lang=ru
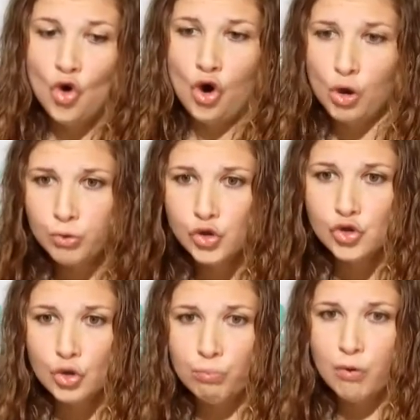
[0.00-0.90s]

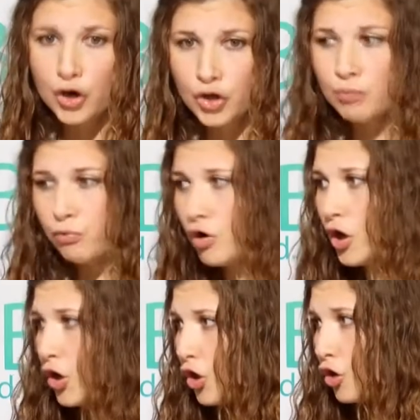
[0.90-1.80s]
обычном парне
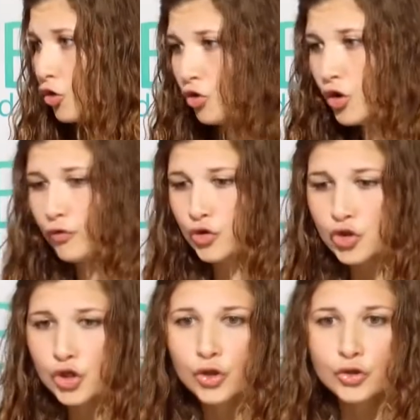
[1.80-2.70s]
бугае, который вот
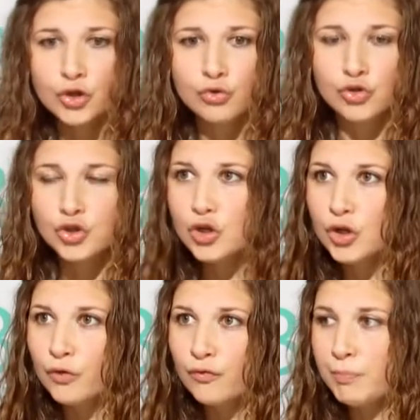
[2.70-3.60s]
жил, не
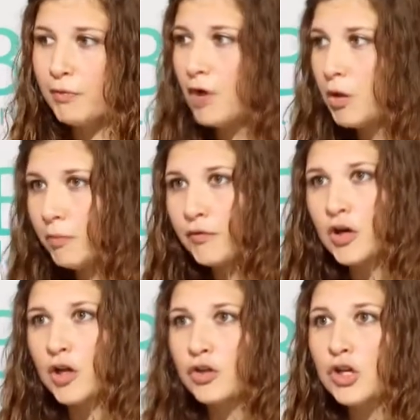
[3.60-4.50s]
тужил, выпивал по
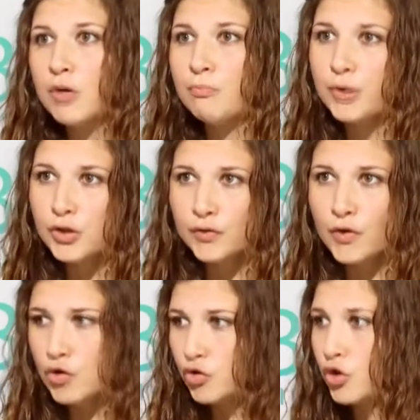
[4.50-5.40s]
выходным, бил
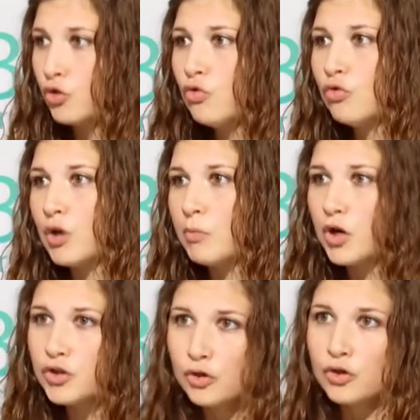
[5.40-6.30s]
свою жену, там
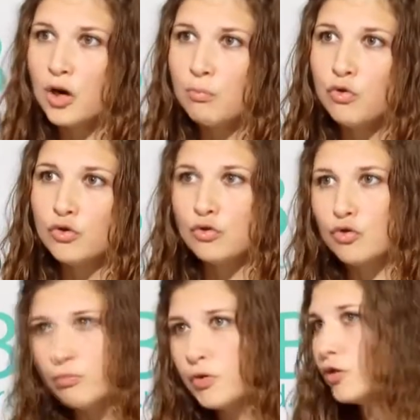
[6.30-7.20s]
ходил на работу,
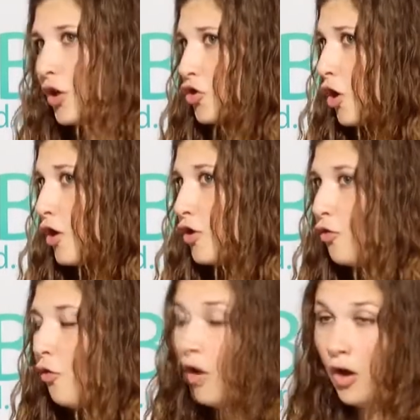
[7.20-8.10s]
грубил
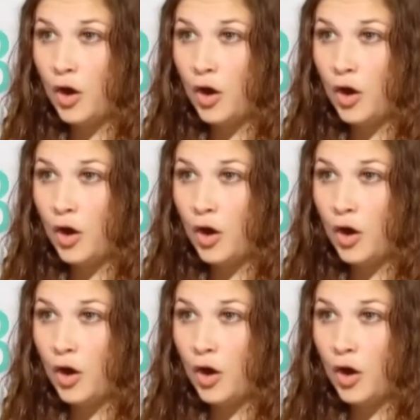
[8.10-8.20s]
начальнику.